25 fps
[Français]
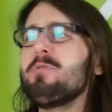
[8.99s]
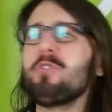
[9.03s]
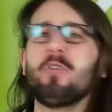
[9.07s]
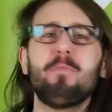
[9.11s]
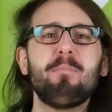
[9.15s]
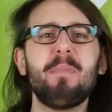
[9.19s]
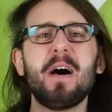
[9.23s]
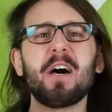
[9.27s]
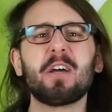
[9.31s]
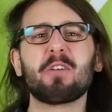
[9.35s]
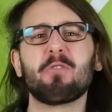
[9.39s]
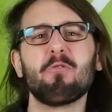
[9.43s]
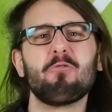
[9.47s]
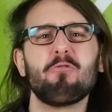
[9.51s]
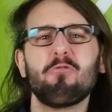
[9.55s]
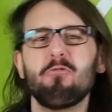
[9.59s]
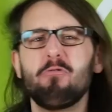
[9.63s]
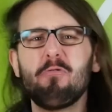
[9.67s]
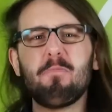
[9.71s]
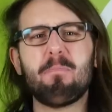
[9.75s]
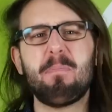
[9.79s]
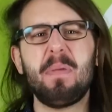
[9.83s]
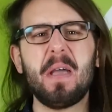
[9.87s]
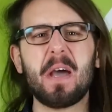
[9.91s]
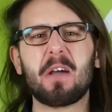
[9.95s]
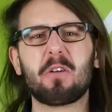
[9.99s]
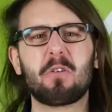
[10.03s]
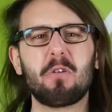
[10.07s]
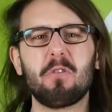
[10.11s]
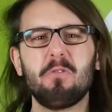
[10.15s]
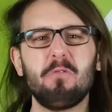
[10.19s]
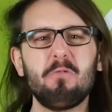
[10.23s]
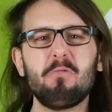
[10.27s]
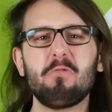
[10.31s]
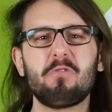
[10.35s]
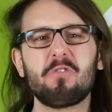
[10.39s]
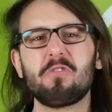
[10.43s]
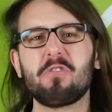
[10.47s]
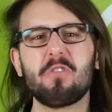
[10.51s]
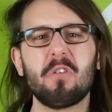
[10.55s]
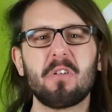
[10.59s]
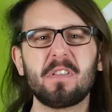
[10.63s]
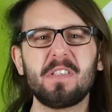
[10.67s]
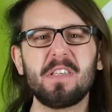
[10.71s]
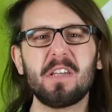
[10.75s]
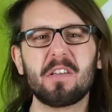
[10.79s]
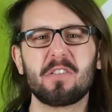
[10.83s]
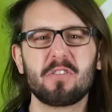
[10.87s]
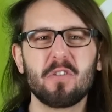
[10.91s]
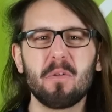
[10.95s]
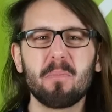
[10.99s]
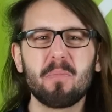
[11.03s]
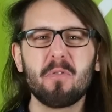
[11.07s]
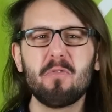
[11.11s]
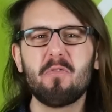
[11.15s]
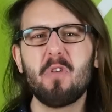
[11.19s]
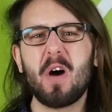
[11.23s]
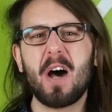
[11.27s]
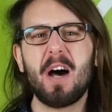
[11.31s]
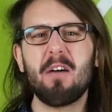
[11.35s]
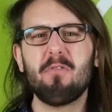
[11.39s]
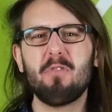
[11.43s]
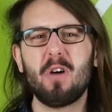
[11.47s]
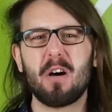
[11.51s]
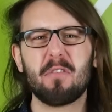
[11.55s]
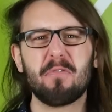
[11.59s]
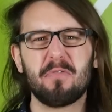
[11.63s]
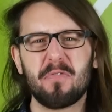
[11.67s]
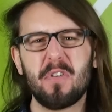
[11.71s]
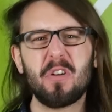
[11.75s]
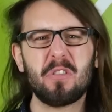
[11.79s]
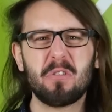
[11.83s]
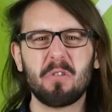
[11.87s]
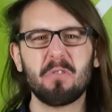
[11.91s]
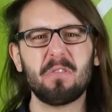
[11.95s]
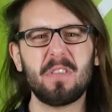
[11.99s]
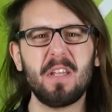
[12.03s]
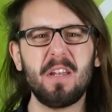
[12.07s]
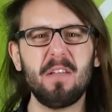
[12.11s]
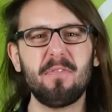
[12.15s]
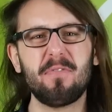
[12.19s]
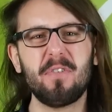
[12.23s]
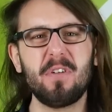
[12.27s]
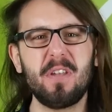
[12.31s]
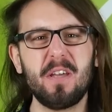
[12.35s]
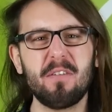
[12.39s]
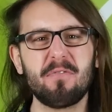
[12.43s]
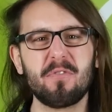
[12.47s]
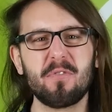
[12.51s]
de marques super connues sortir sans pouvoir avoir votre téléphone à